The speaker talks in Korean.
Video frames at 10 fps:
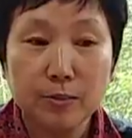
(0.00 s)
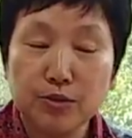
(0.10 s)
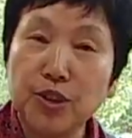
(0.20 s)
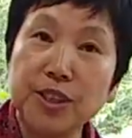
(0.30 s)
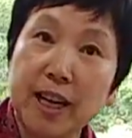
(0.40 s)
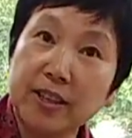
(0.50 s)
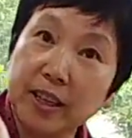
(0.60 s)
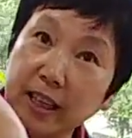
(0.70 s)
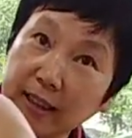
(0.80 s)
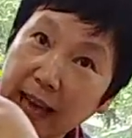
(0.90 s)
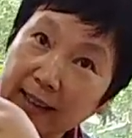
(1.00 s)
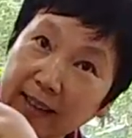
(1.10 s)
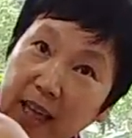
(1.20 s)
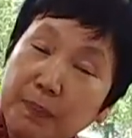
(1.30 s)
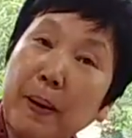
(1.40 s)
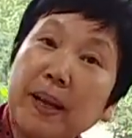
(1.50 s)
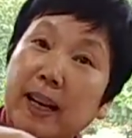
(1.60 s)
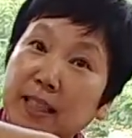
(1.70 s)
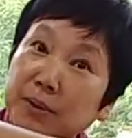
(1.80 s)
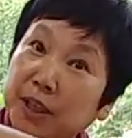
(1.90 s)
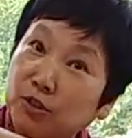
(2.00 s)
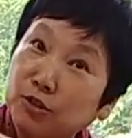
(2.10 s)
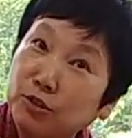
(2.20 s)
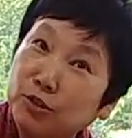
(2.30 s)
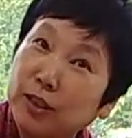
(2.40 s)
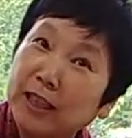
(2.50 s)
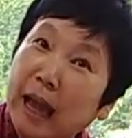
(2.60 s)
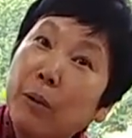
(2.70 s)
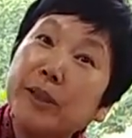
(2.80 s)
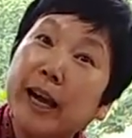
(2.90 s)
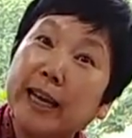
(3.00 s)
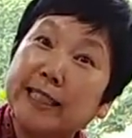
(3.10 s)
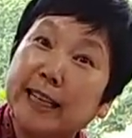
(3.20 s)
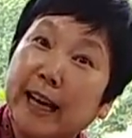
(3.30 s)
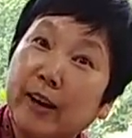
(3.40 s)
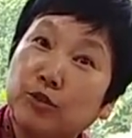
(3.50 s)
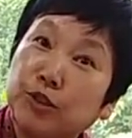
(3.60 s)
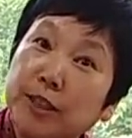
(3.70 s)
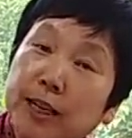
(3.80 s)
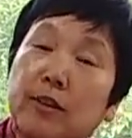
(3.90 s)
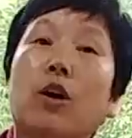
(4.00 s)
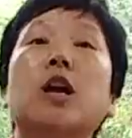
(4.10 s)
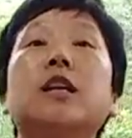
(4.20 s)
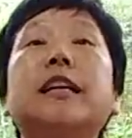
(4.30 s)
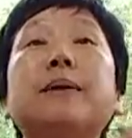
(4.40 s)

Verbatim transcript: 그럼 주전자에서 이렇게 따를 때 이파리까지 이렇게 뚝뚝뚝 이렇게 나올 때가 예, 있잖아요. 예, 예, 예. 주전자에서 그